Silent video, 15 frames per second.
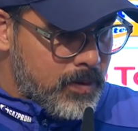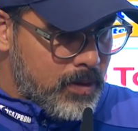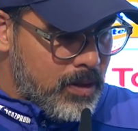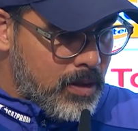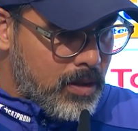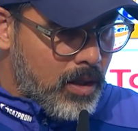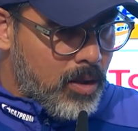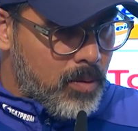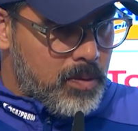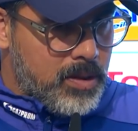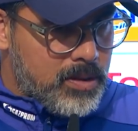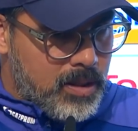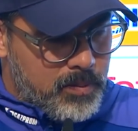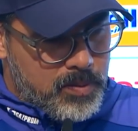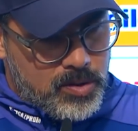Ich glaube,
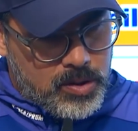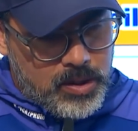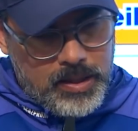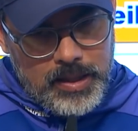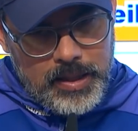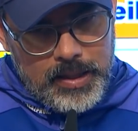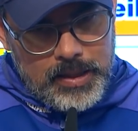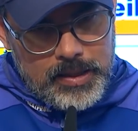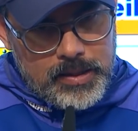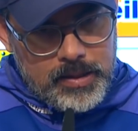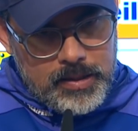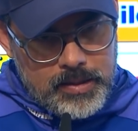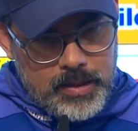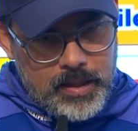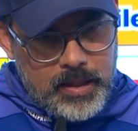das habe ich hinlänglich
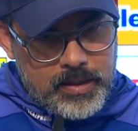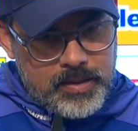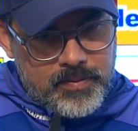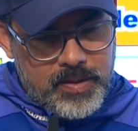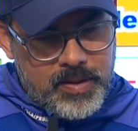gesagt.